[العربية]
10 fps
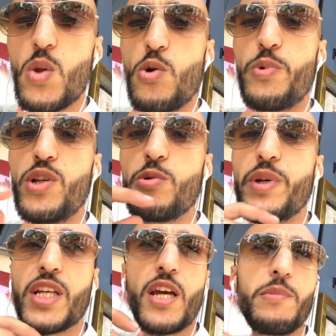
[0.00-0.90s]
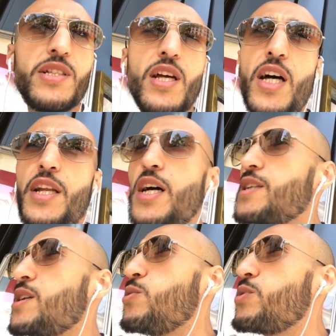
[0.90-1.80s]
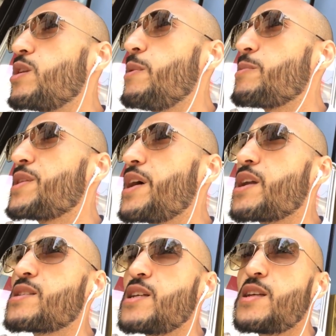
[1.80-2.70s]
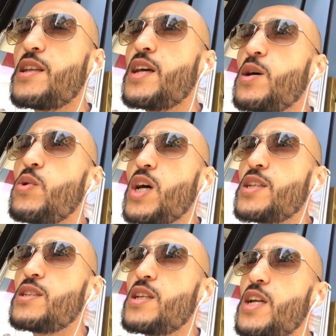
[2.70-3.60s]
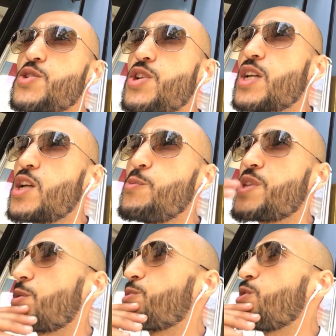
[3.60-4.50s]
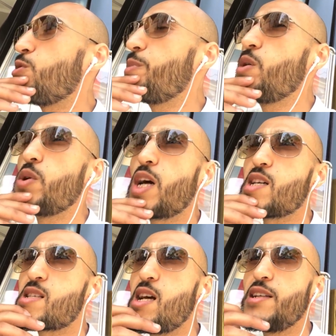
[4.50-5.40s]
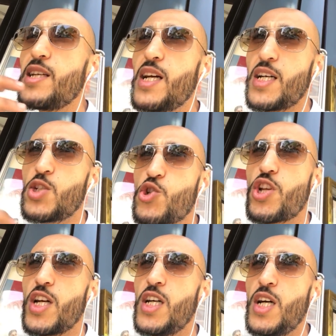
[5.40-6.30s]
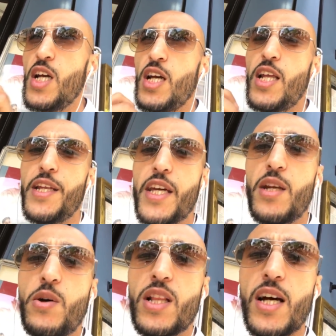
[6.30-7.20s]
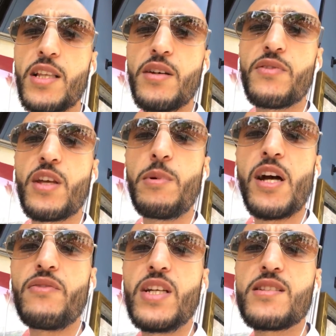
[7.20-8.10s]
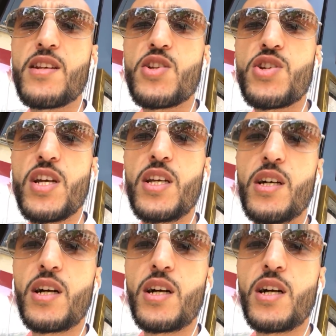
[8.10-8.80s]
وبيني وبين كمثال انا غادي نهود الباب الدار اللي تحت حدايا ولا غادي ندير 20 كيلومتر بالطوموبيل ولا ونلقى العادي اللي غادي نشريها لان كاين واحد القضيه في الطبيعه في الانسان شنو هي